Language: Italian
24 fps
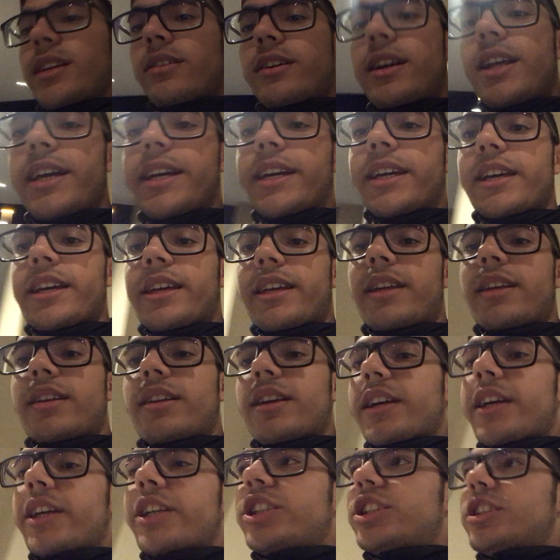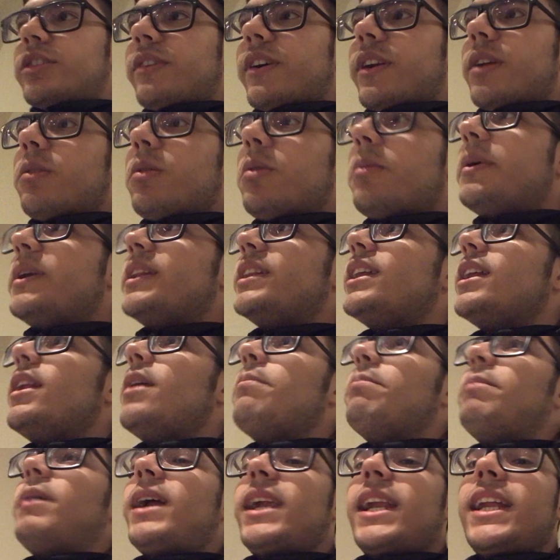non è, che, non è che ci faremo mettere le
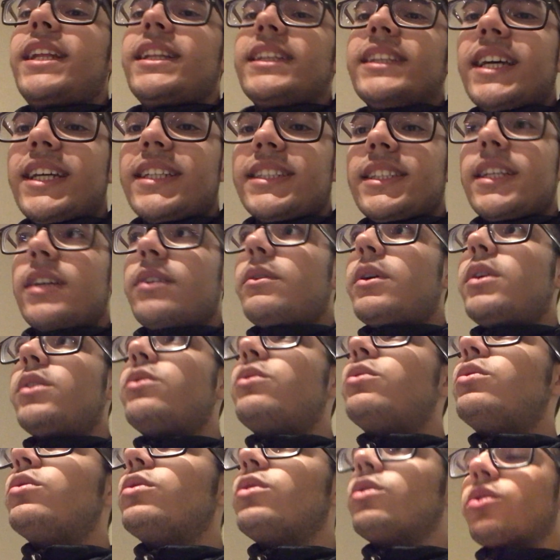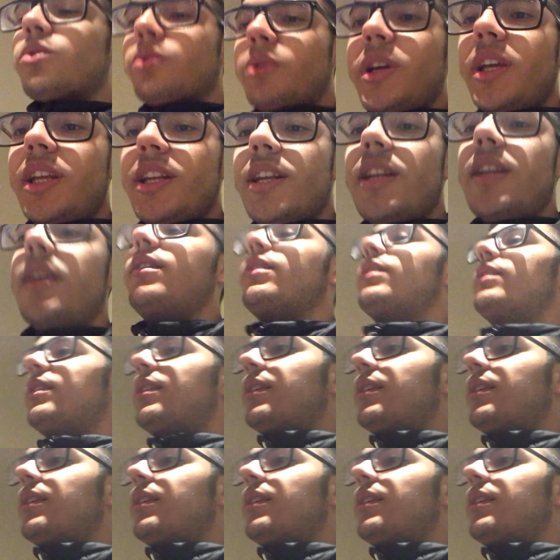palle in testa a qualcuno, quindi